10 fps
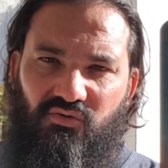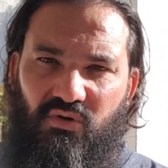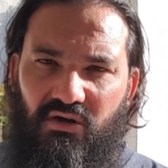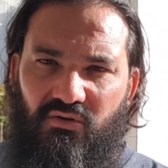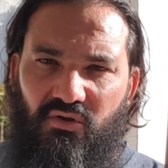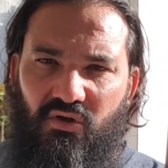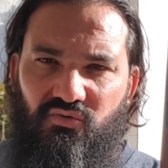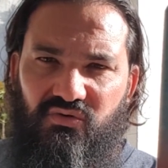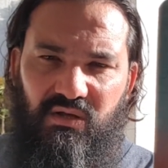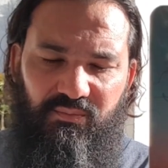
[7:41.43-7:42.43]
étoiles, n'en
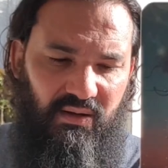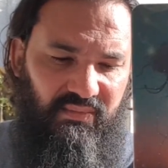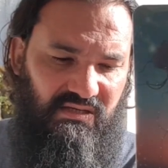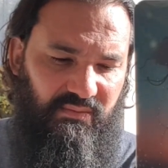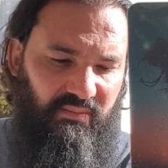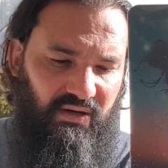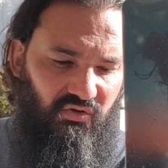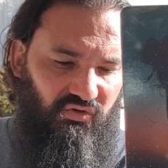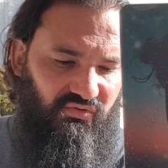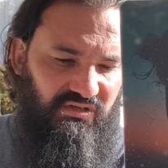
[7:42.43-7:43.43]
doutez pas mes amis
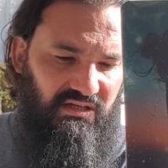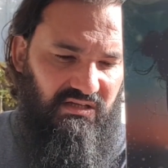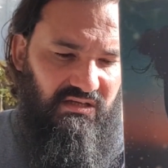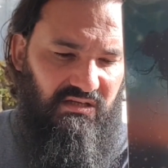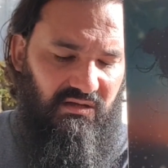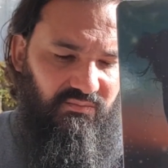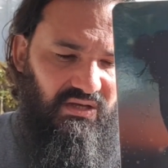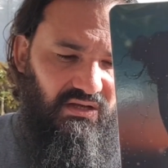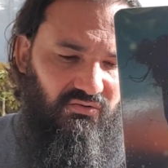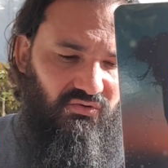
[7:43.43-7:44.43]
Balance, vous êtes guidés,
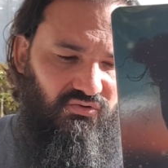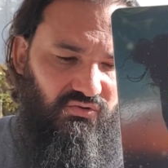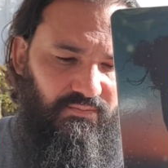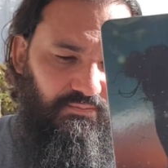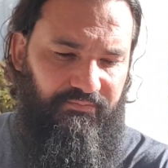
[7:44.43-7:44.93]
bien entendu.